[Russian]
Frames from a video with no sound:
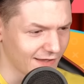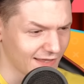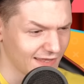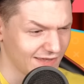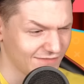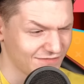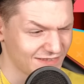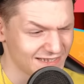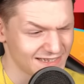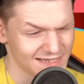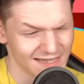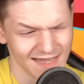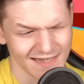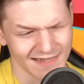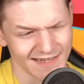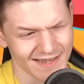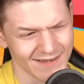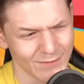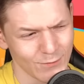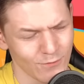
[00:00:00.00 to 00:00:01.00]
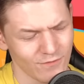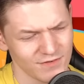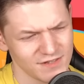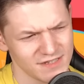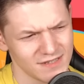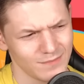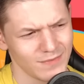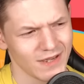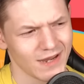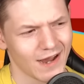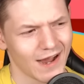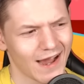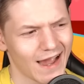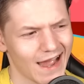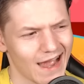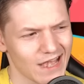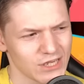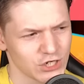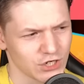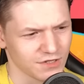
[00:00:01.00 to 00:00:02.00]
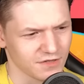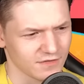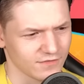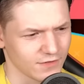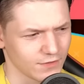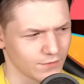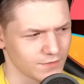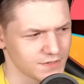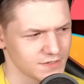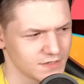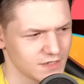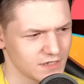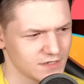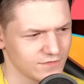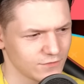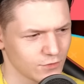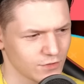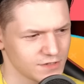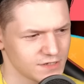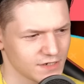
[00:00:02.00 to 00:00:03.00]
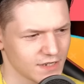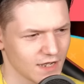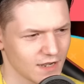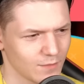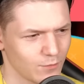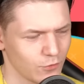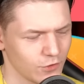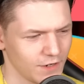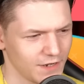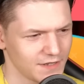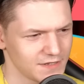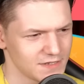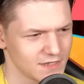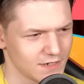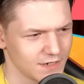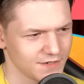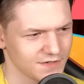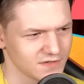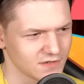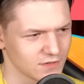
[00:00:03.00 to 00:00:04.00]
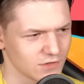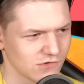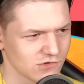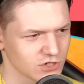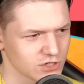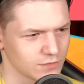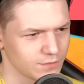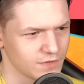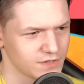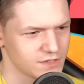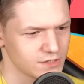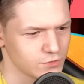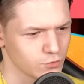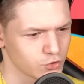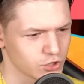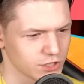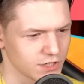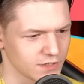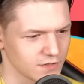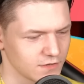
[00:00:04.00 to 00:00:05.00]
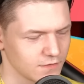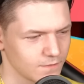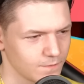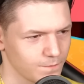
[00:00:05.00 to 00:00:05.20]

и они все такого себе качества, но здесь вроде как более интересный должен быть сюжет.